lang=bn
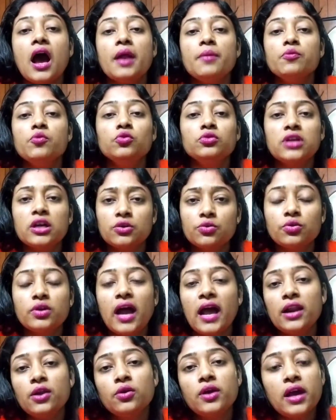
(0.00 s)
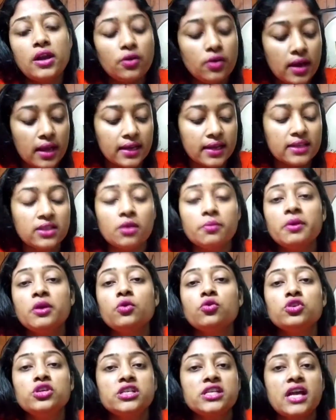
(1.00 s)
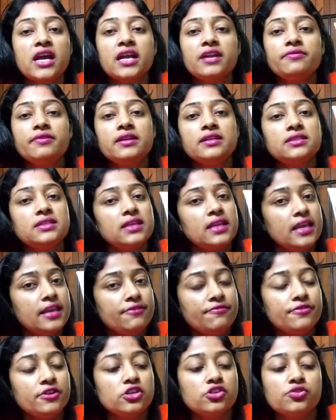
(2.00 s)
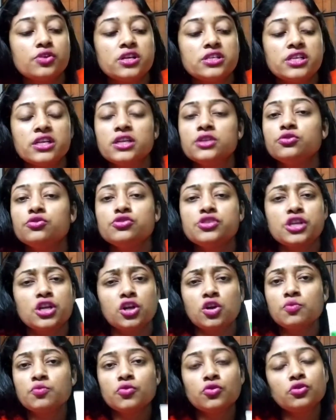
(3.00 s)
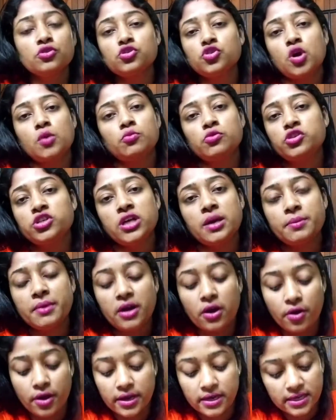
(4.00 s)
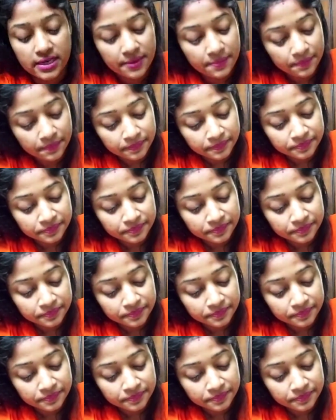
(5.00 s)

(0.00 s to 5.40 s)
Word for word: আর মুখটা একটু কালো কালো লাগে তবে ওশিয়া হার্বালসের এই ফেস ওয়াশে কিন্তু সেরকম কোনো সমস্যা আমার হয়নি